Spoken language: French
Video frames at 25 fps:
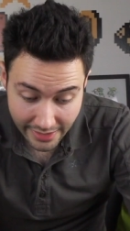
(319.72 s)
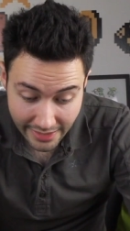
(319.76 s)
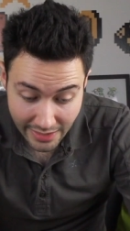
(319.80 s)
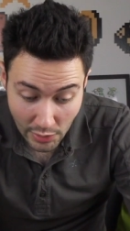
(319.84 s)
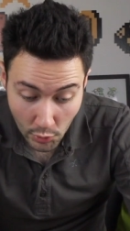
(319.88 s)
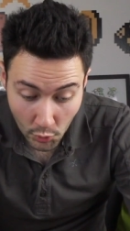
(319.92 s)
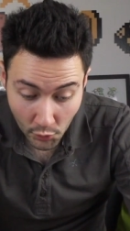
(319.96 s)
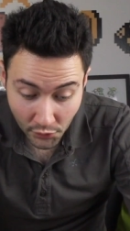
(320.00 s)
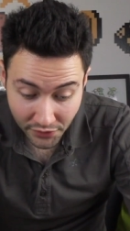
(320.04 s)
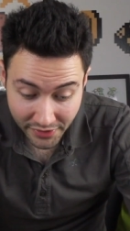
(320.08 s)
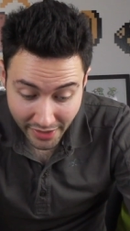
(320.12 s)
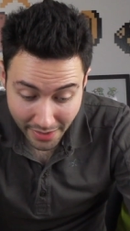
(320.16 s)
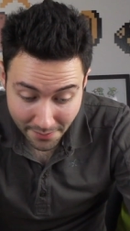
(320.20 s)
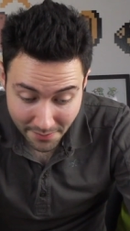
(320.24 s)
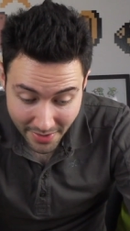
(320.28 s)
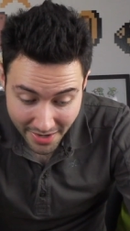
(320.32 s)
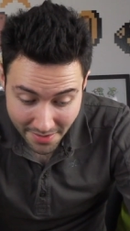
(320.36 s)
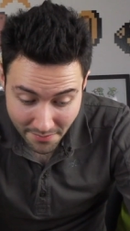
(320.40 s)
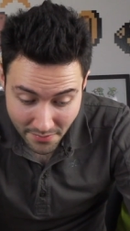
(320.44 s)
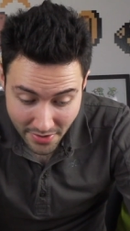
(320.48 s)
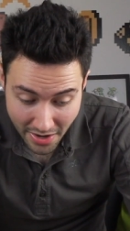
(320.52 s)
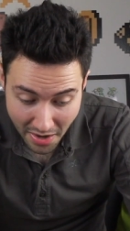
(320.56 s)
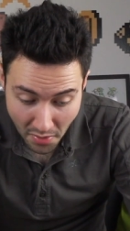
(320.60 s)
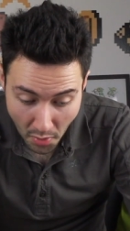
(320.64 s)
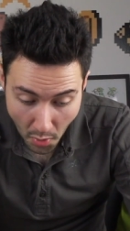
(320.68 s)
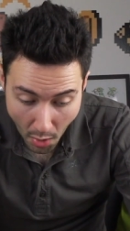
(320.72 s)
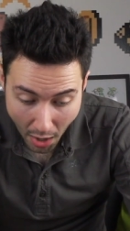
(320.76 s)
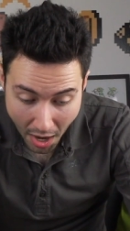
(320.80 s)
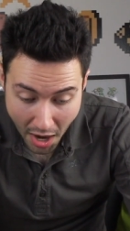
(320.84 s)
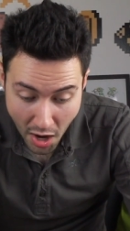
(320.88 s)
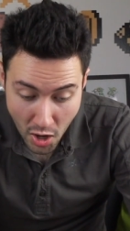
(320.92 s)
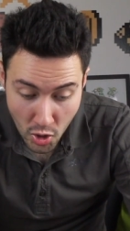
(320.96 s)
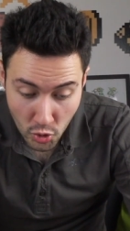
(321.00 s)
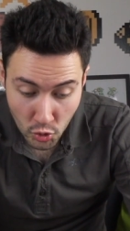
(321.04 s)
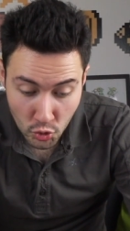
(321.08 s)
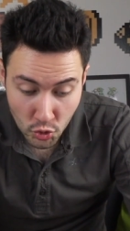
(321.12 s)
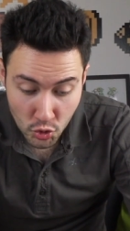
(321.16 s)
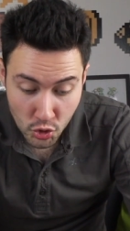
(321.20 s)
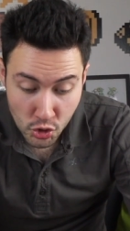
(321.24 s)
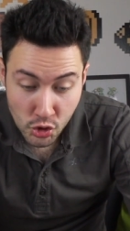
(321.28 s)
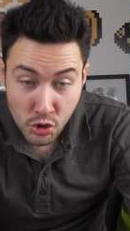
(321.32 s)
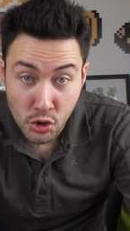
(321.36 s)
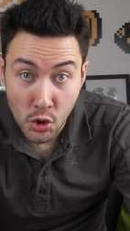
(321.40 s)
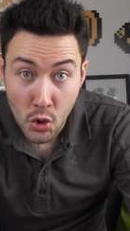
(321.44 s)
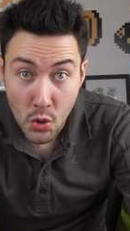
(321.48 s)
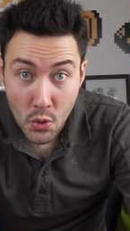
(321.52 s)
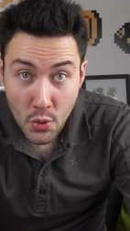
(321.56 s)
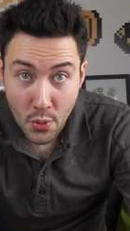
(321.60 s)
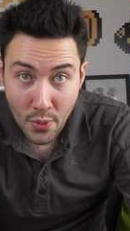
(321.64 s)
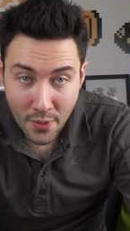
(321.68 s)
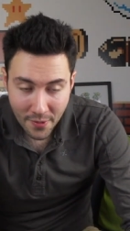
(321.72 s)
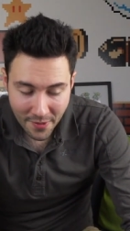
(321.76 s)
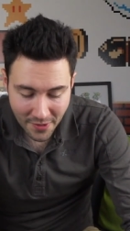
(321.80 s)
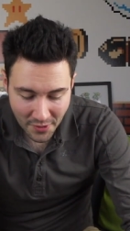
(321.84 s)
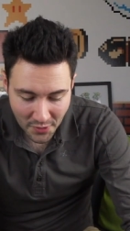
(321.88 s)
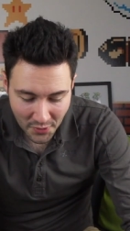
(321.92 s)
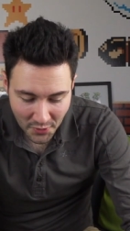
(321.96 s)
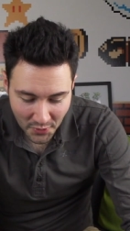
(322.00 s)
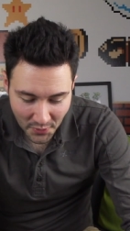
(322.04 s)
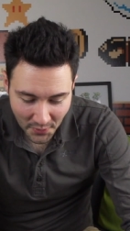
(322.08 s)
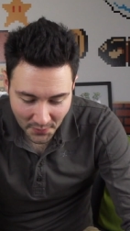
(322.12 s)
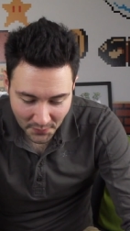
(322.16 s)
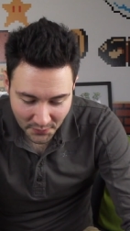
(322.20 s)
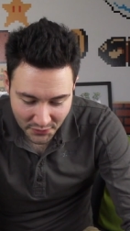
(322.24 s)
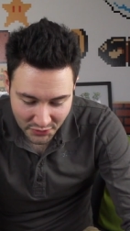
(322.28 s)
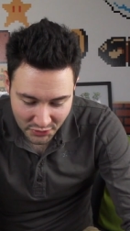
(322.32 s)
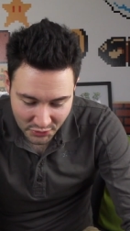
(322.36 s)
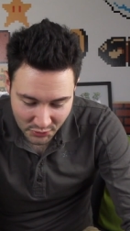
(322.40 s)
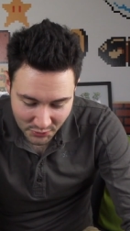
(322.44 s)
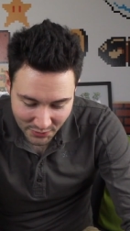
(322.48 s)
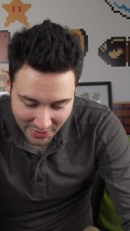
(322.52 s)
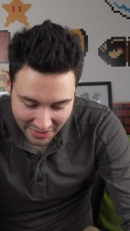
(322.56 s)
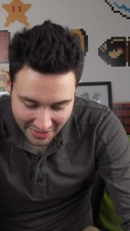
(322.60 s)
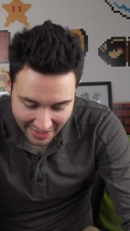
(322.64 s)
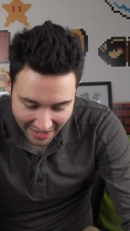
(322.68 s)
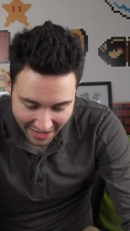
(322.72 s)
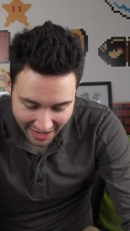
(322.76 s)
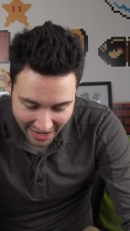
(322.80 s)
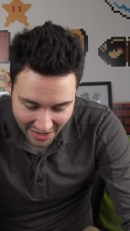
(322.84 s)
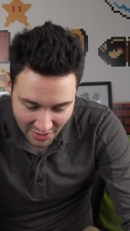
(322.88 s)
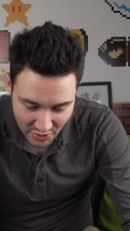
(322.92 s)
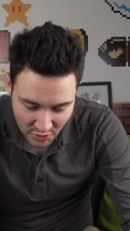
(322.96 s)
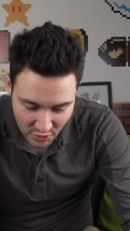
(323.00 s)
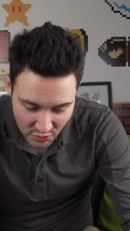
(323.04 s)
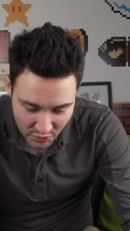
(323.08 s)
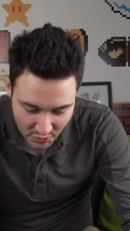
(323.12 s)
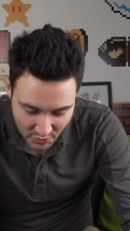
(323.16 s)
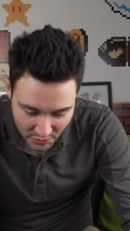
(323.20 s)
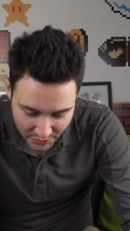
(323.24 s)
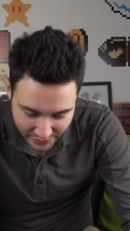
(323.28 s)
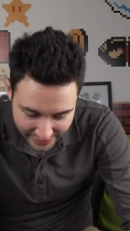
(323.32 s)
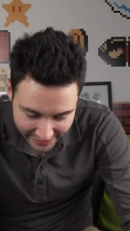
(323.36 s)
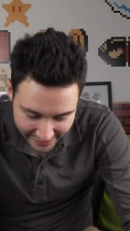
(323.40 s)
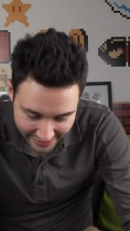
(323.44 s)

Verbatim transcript: et on a même un jeu. On peut jouer à un jeu.